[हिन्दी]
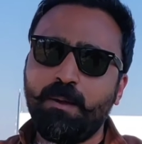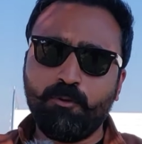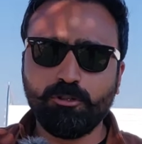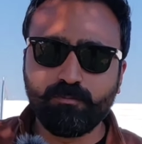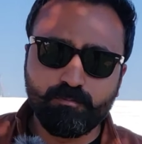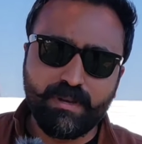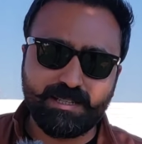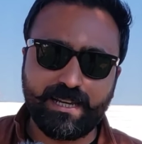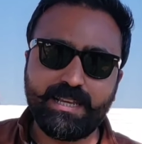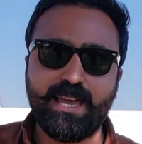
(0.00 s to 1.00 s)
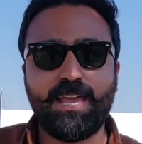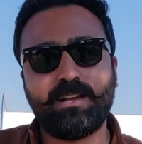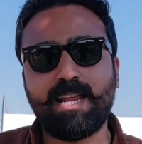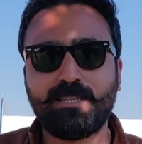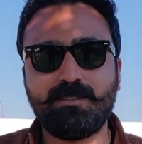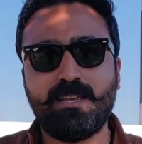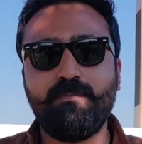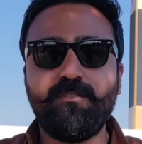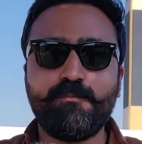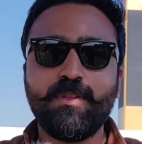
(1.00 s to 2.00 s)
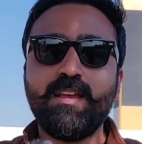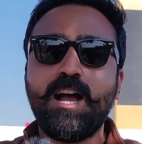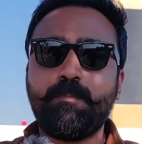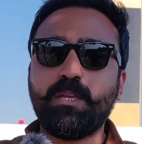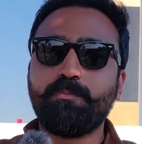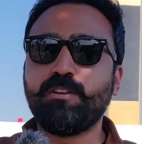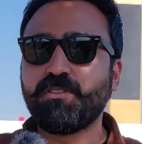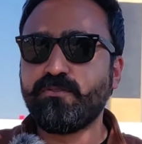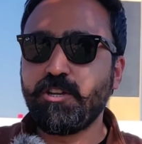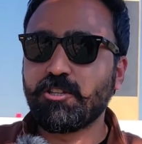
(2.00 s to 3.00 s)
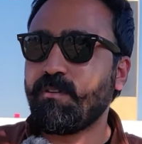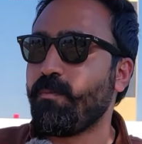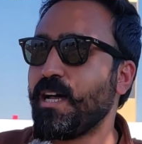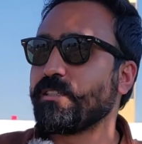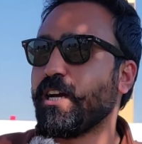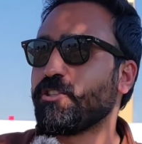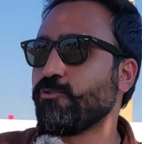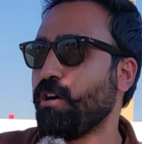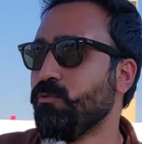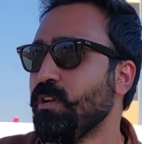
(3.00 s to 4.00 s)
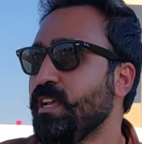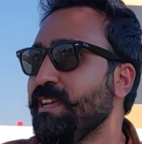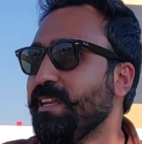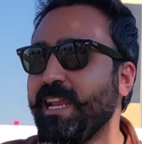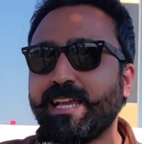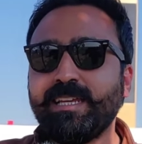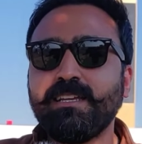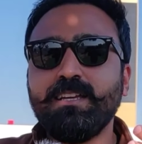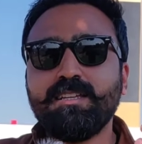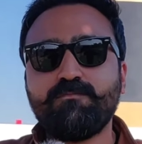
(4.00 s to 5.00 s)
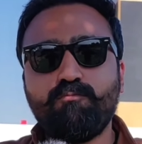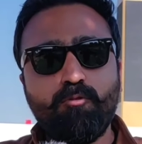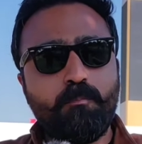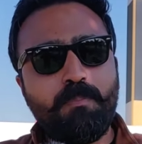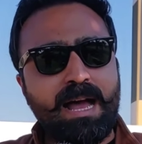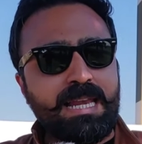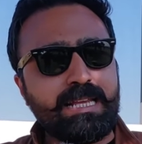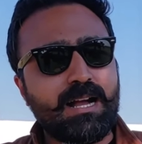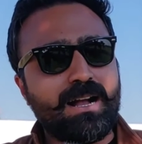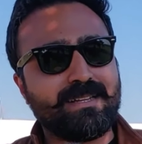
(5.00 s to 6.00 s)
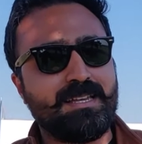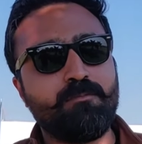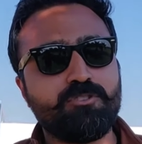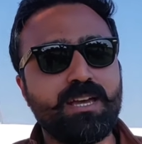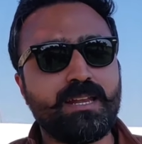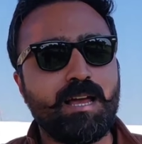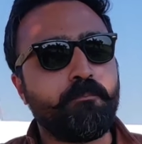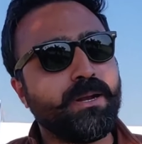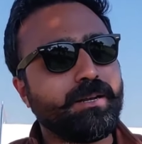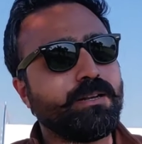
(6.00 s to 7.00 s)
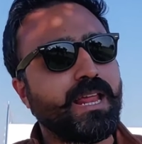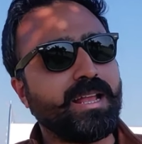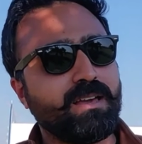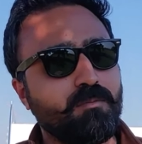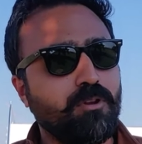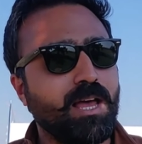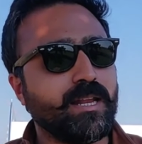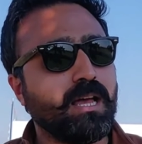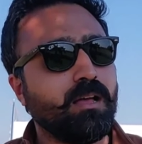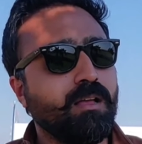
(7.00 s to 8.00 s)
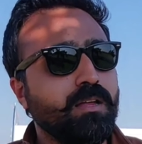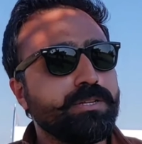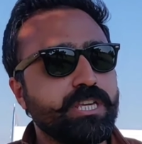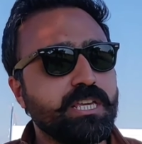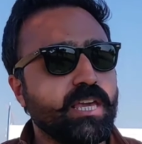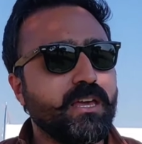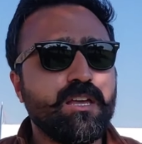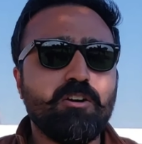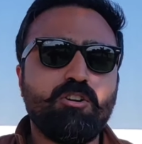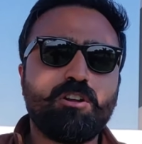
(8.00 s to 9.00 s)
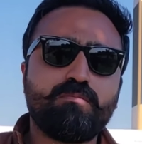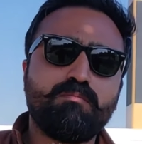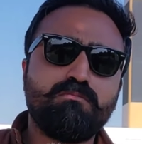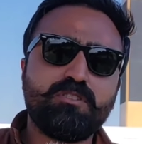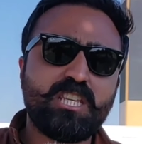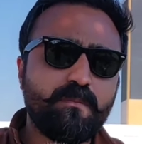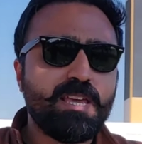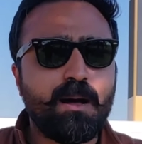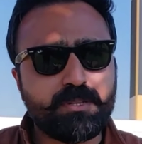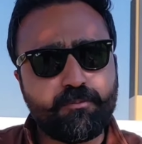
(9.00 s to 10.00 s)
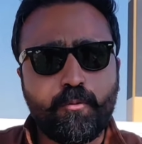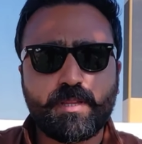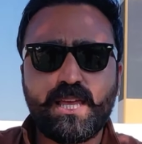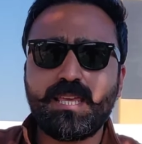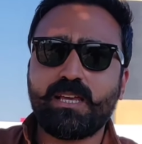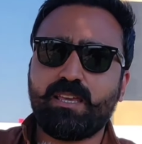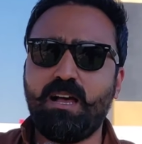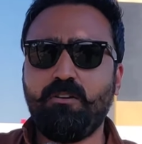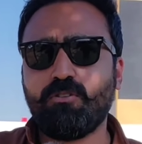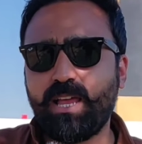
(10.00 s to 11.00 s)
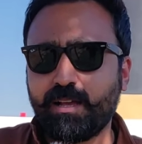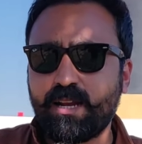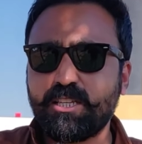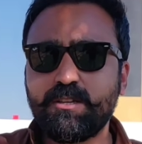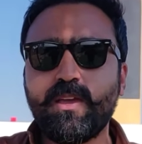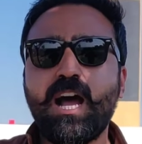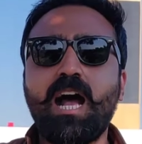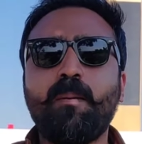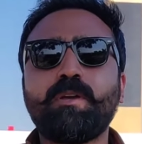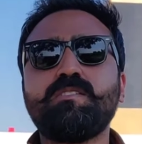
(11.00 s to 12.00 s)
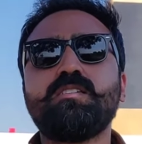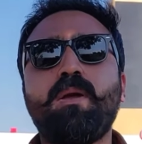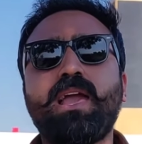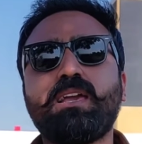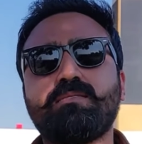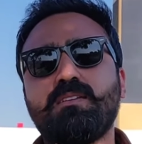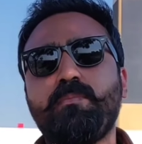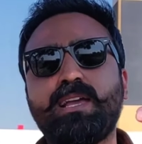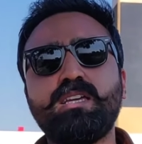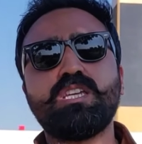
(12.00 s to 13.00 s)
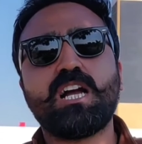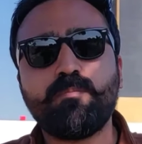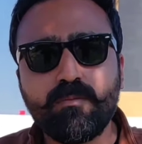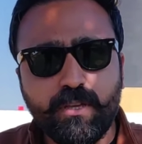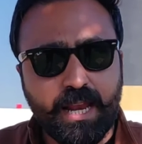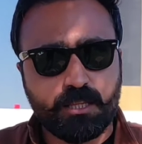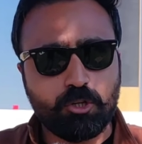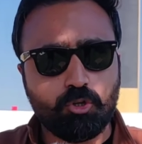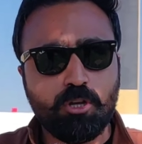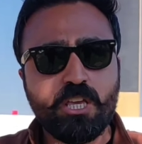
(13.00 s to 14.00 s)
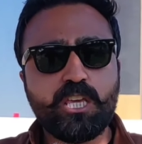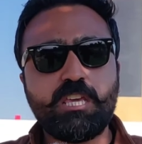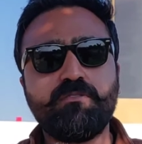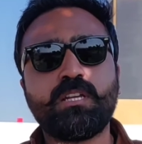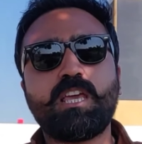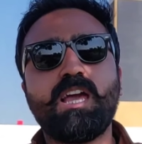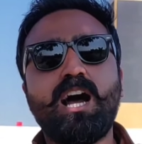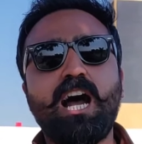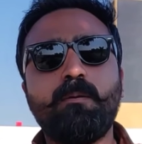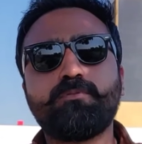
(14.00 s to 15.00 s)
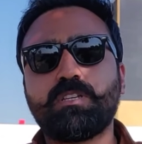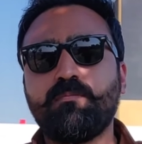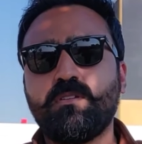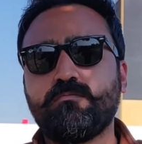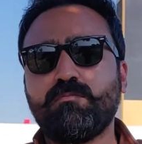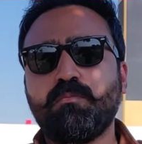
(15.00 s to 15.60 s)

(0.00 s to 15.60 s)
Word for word: हम खुद बेसिकली हैं कराची से मैं अपनी प्रीवियस वीडियोस में बात कर चुका हूँ लेकिन वो पानी का ख़त्म हो जाना फिर टैंकर बुलाना ठीक है और ये भी आप सबको पता है ये क्या हो रहा है कराची में आप किसी महंगे से महंगी जगह पे भी रहते हो इवन के आप समझ